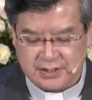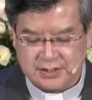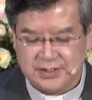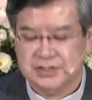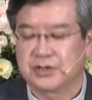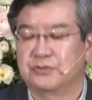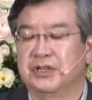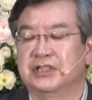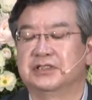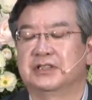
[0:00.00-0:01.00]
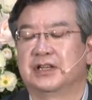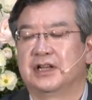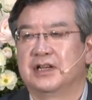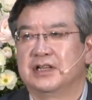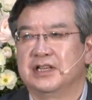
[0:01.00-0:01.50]
그래서 우리는
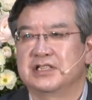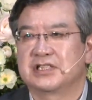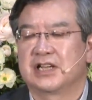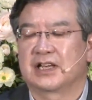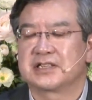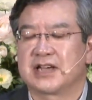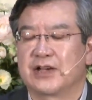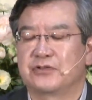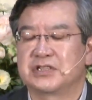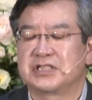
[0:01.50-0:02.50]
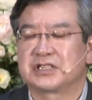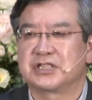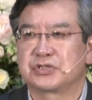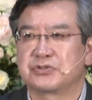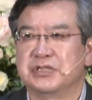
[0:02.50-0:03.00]
이 신앙의 자유를
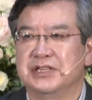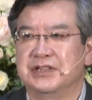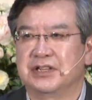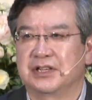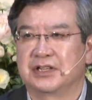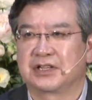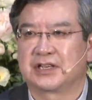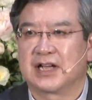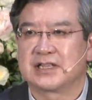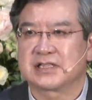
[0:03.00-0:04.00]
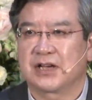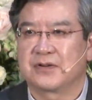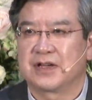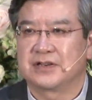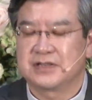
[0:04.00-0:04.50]
지킬 수 있는 그러한
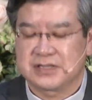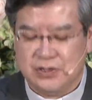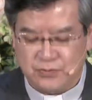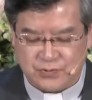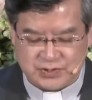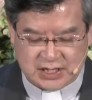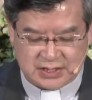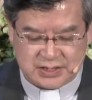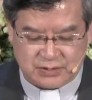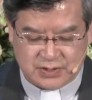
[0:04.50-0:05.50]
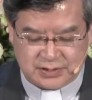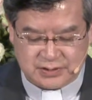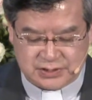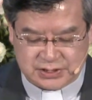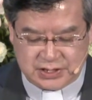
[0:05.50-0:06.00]
사회를 세우고자 한다고
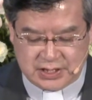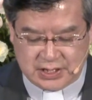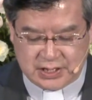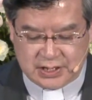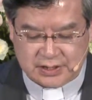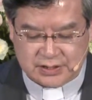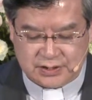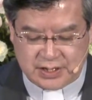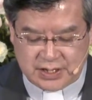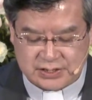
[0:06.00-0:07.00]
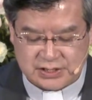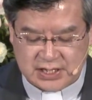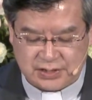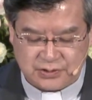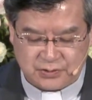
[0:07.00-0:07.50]
하는 것이 그들의
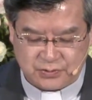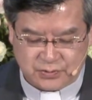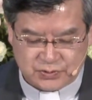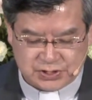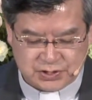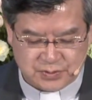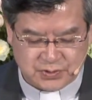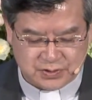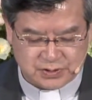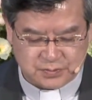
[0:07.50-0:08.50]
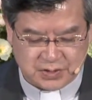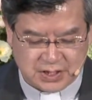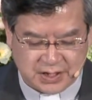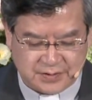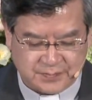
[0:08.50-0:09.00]
신앙이었고 신념이었습니다.